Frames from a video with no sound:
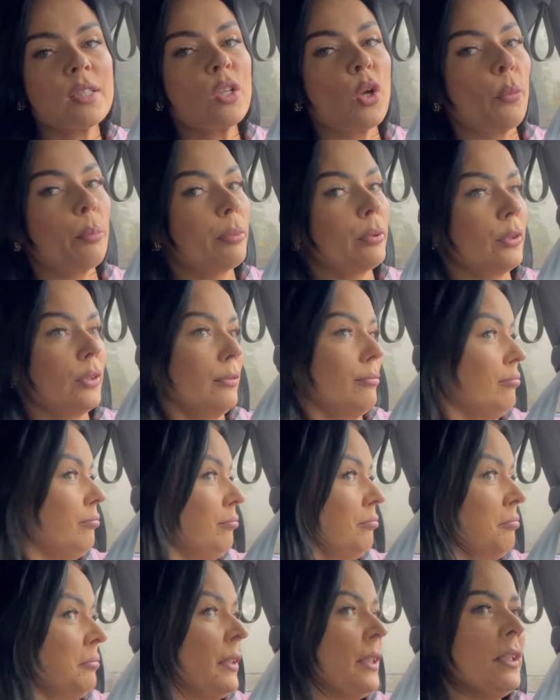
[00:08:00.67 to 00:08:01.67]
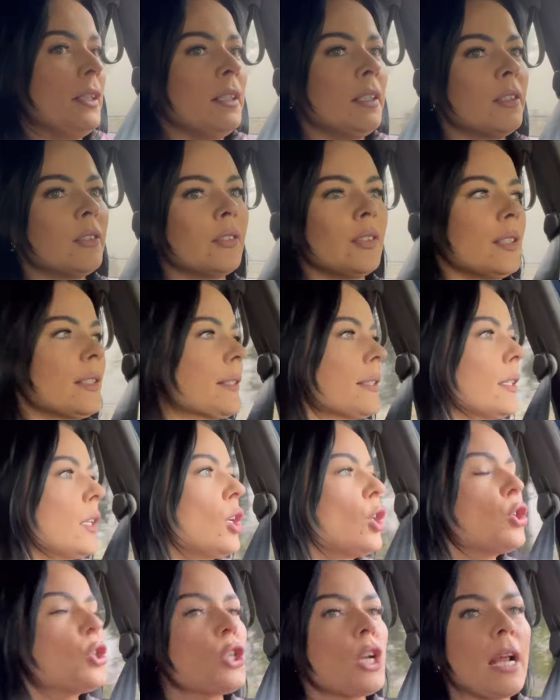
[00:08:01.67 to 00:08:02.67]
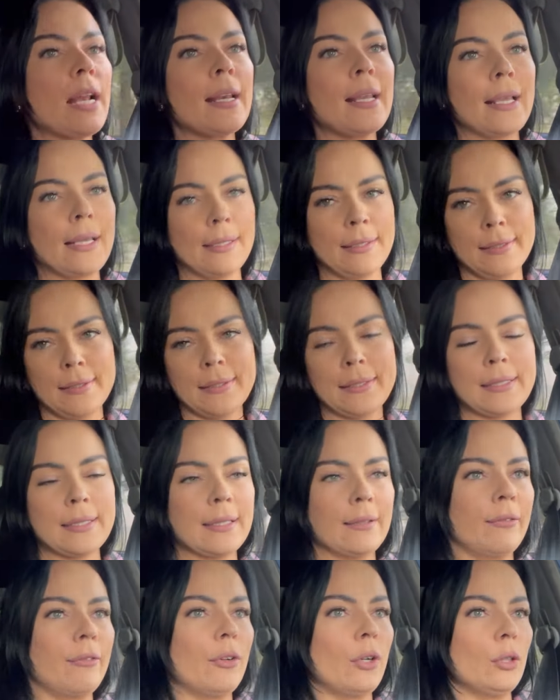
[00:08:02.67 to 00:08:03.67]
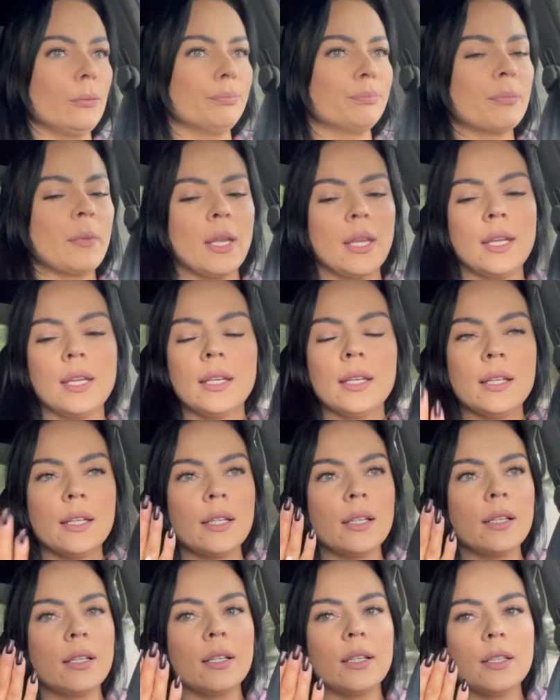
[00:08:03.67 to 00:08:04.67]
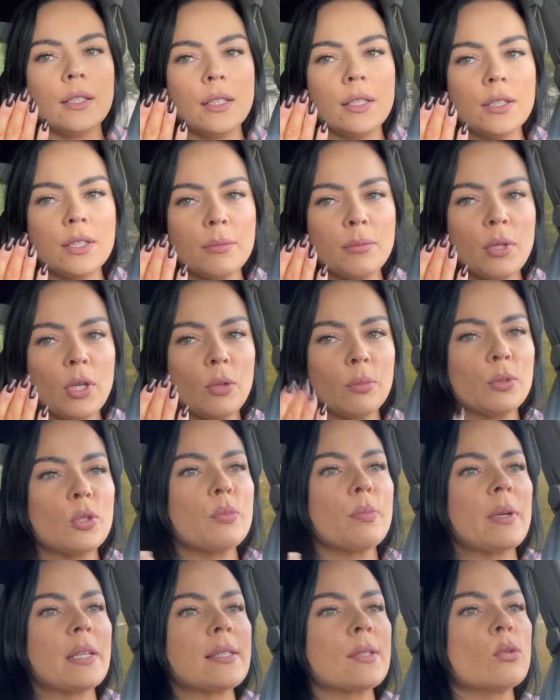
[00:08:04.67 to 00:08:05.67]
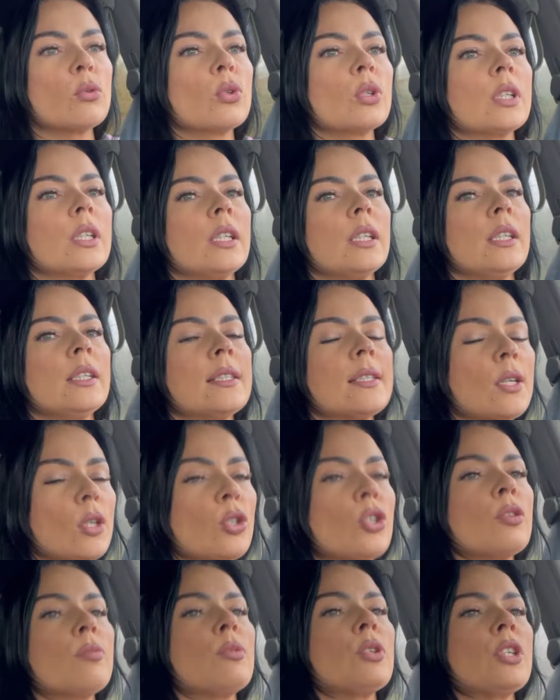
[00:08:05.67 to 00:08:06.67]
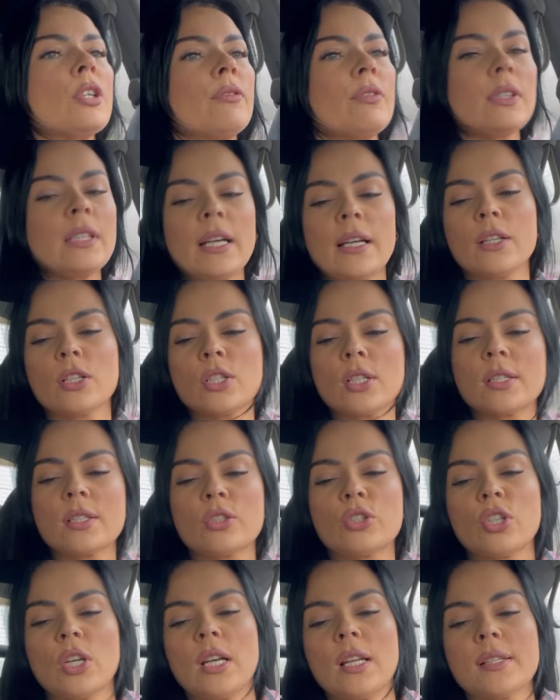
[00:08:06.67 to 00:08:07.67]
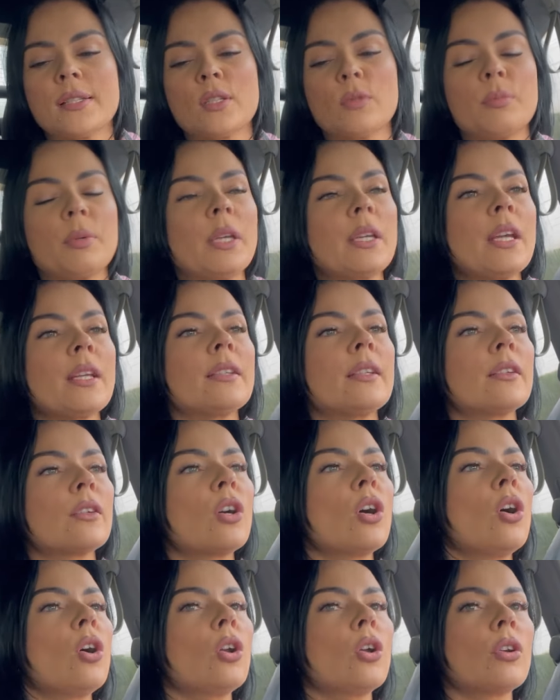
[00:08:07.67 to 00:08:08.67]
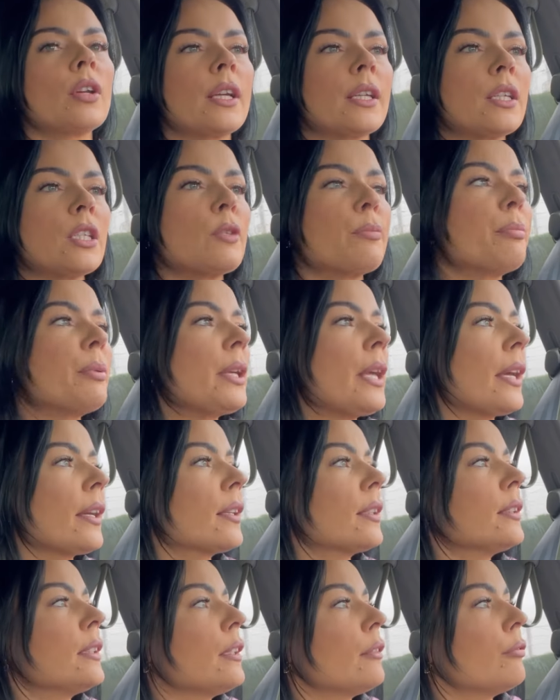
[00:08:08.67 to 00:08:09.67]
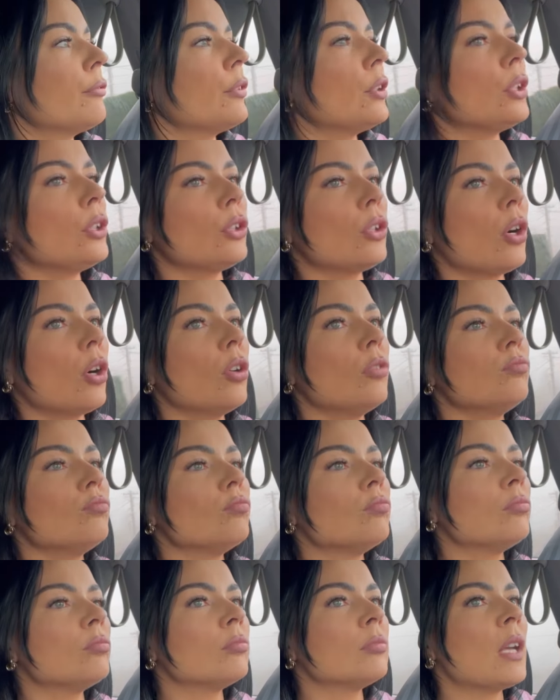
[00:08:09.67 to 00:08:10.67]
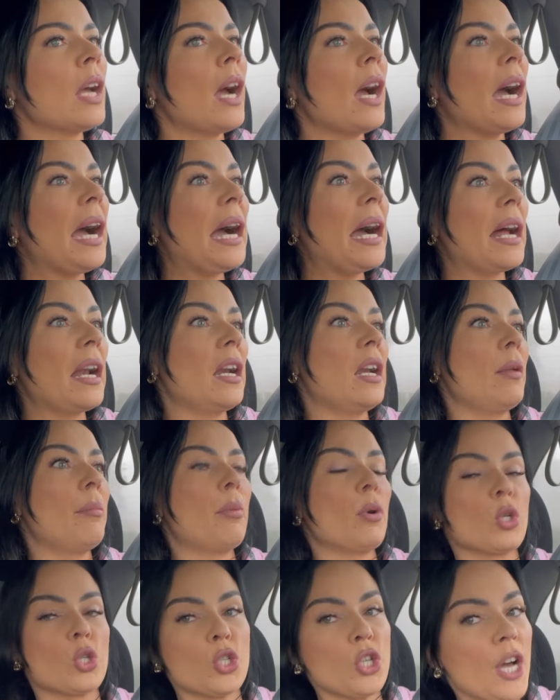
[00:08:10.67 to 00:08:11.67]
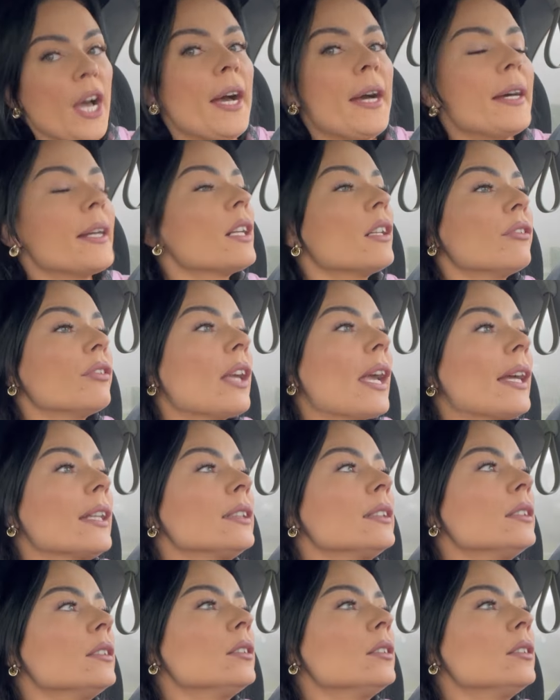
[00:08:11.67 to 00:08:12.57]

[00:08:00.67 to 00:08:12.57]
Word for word: stopni, więc szaleństwo jedziemy robić pazurki i coś mi się wydaje, że strzelę sobie jeden kolor, jakieś piękne wino albo czerwień.